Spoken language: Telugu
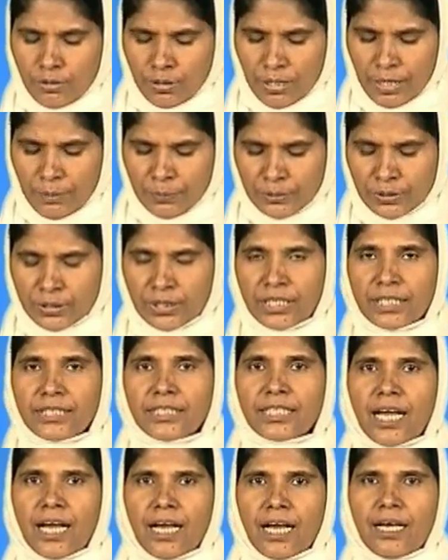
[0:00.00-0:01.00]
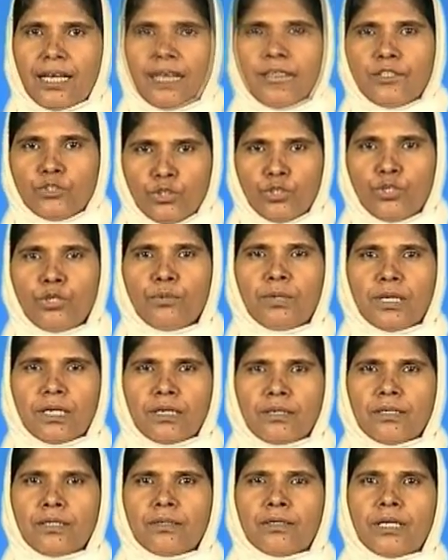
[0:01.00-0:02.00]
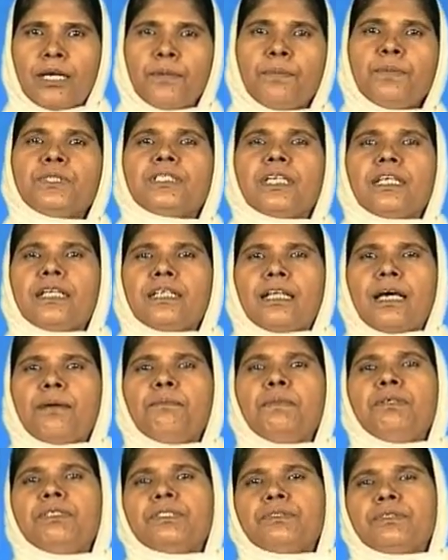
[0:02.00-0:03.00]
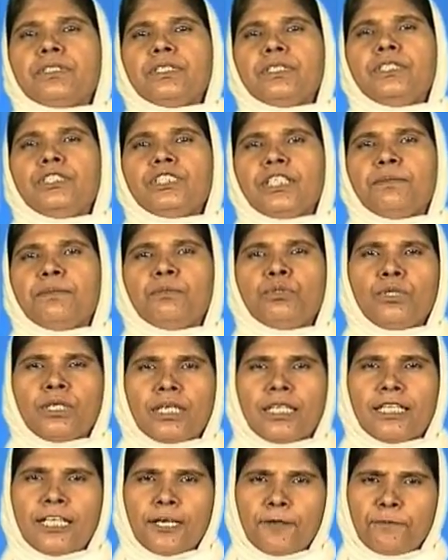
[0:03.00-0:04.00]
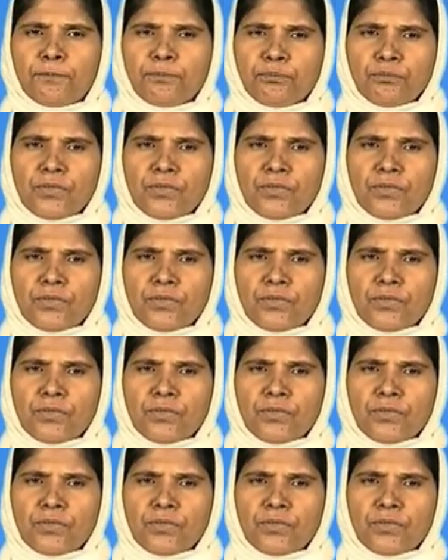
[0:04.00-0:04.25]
ఉంటూ నడిపించిన రీతిగా దేవుడు మనల్ని నడిపిస్తాడని నమ్మి విశ్వసించి ముందుకెళ్దాం